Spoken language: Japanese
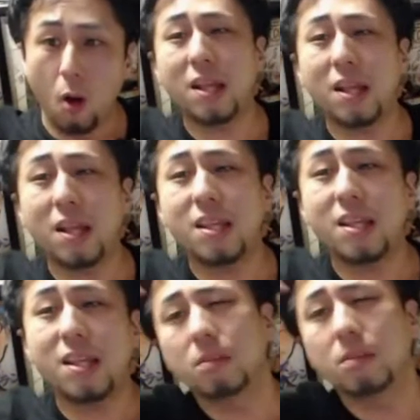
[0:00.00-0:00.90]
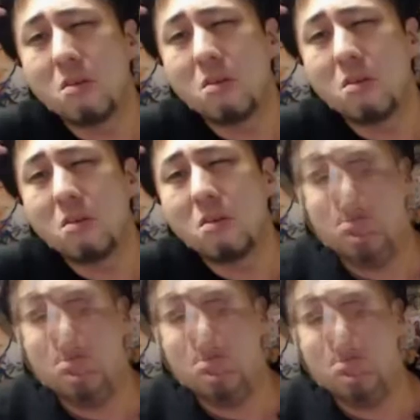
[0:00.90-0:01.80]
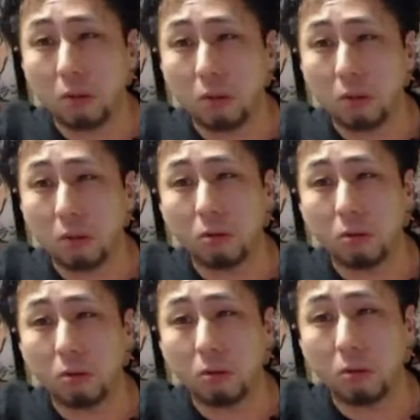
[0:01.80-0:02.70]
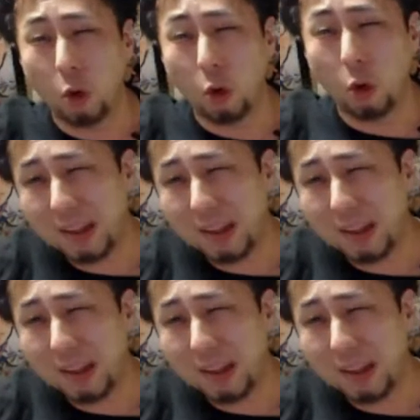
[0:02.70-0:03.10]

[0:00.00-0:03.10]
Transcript: 俺に100万円渡して俺のことを喜